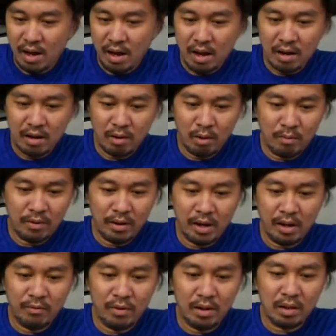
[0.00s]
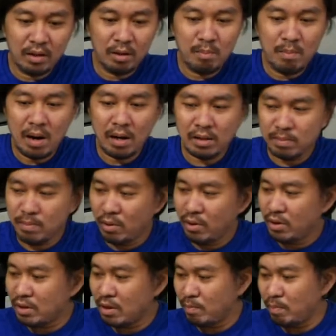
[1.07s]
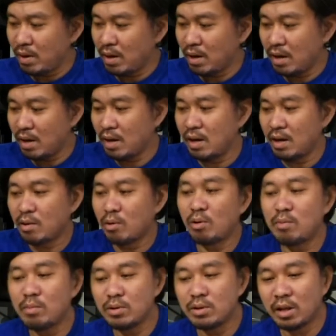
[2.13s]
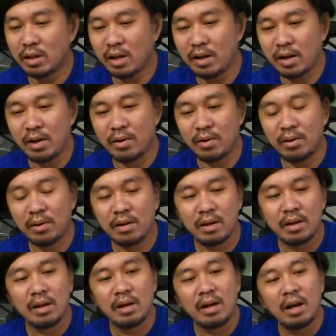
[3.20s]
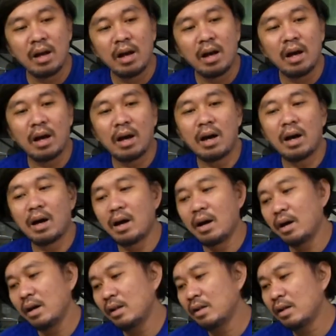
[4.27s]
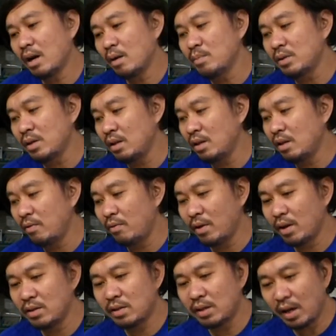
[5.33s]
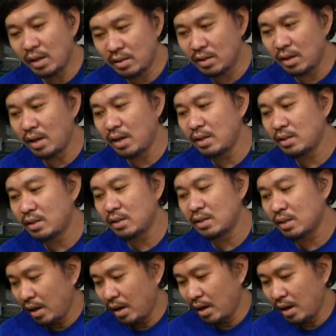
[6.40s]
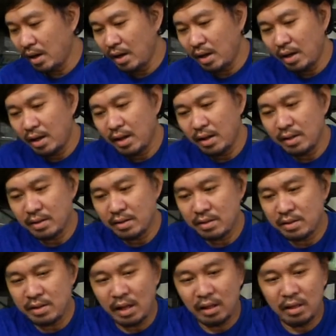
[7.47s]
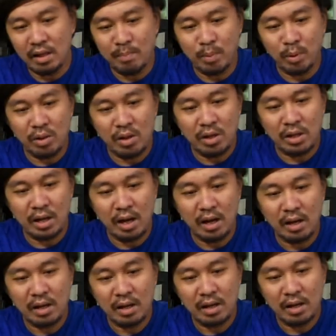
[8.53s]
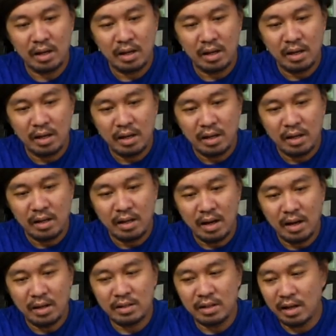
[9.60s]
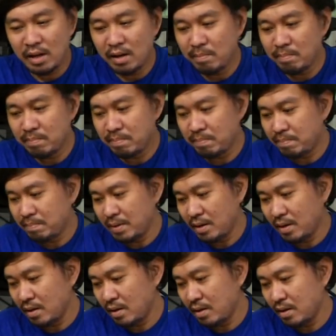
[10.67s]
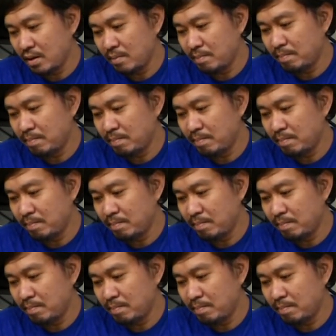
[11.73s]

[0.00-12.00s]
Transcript: Ang overhead filter box mo ni siyang pinaka-common sa tanan no. Uh, it comes in different sizes and set na pod ni siya A-shape, uh, ah,